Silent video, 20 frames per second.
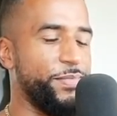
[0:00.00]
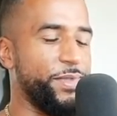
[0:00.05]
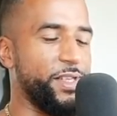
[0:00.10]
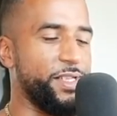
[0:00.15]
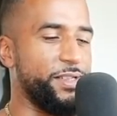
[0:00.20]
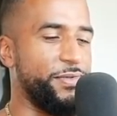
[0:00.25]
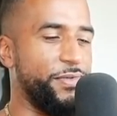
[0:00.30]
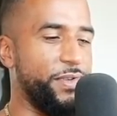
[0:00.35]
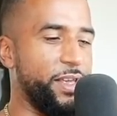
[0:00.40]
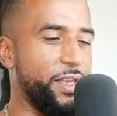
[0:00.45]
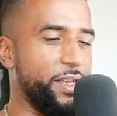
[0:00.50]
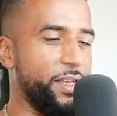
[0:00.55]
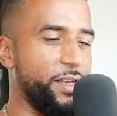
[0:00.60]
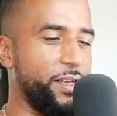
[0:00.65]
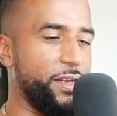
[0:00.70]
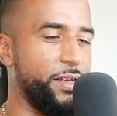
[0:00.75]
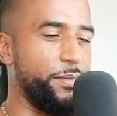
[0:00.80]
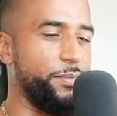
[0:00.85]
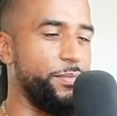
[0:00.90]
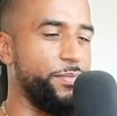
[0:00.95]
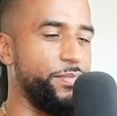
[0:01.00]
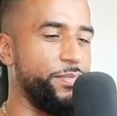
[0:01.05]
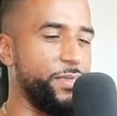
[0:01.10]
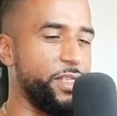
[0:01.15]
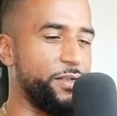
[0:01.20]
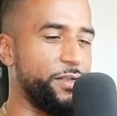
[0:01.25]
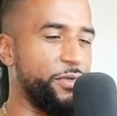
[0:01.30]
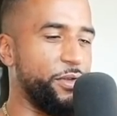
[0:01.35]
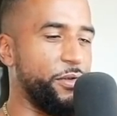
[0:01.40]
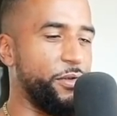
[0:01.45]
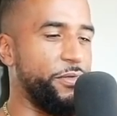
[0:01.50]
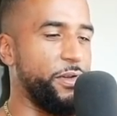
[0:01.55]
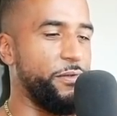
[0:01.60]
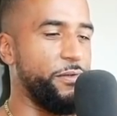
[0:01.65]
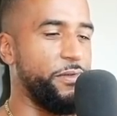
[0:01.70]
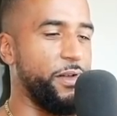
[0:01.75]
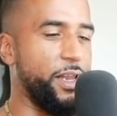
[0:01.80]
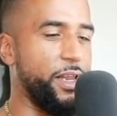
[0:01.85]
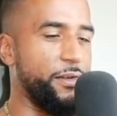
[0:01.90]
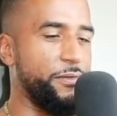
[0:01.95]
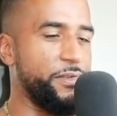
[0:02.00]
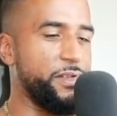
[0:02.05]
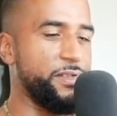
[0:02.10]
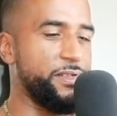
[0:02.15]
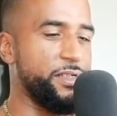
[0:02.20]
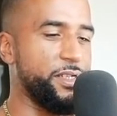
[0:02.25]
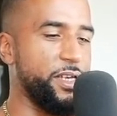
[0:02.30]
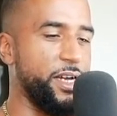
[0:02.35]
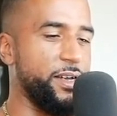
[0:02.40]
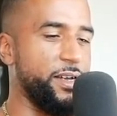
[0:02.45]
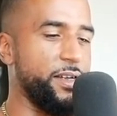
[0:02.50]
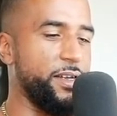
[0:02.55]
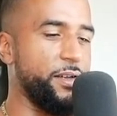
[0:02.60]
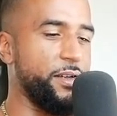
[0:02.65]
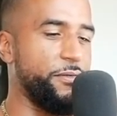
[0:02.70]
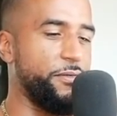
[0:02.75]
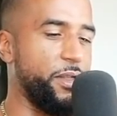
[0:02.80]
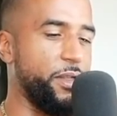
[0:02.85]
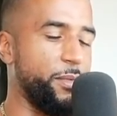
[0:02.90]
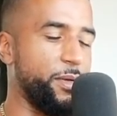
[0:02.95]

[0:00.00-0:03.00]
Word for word: Deswegen, ähm, das wird auf jeden Fall langfristig angegriffen,